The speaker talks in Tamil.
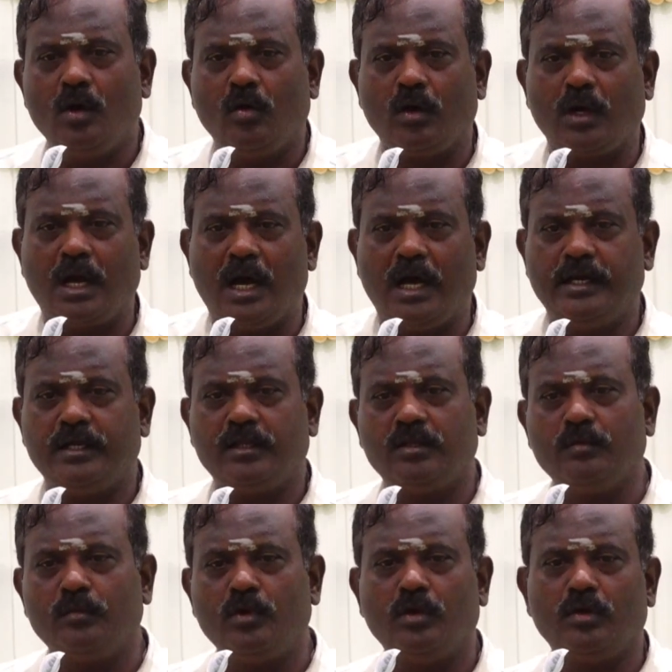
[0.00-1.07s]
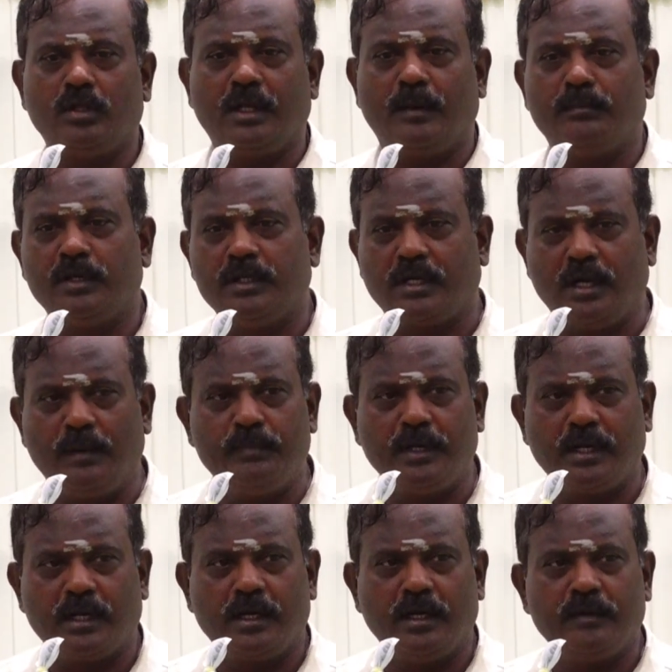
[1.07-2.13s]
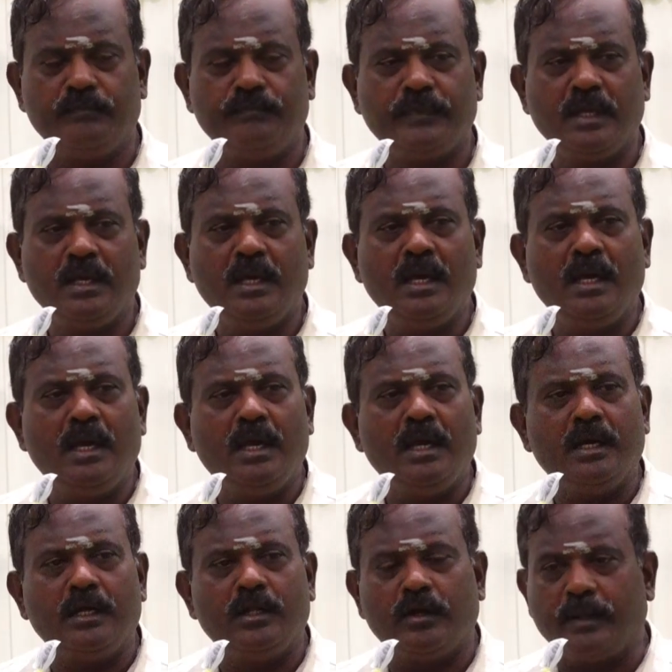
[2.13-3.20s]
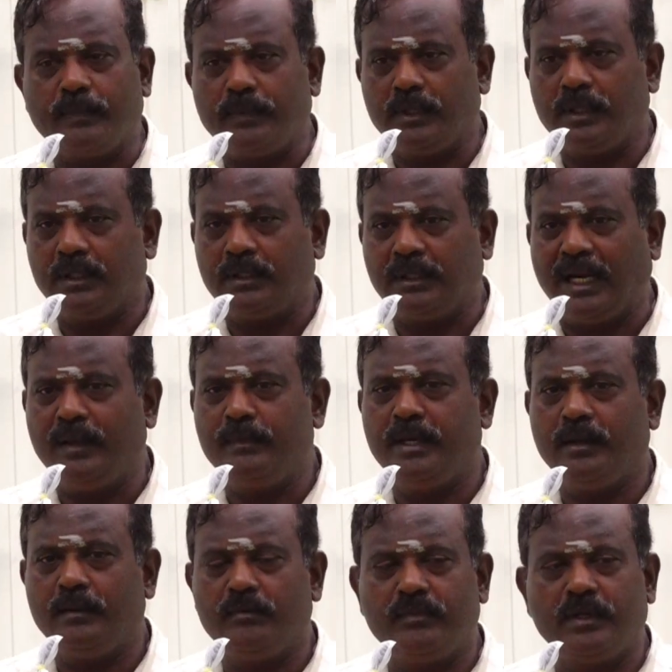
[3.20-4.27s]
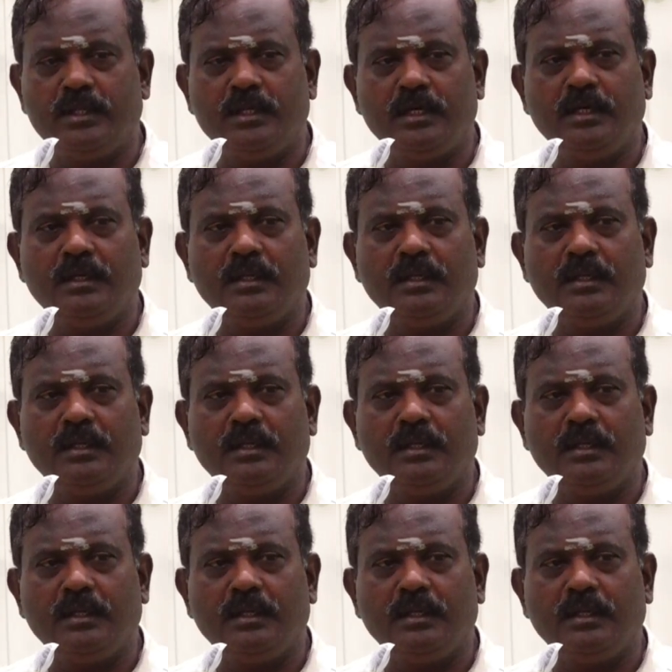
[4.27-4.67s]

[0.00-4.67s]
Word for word: ஒரு ஆயிரத்தி முந்நூற்றம்பது கிளப் இருக்குது இதோட தலைமையாகவும் வந்து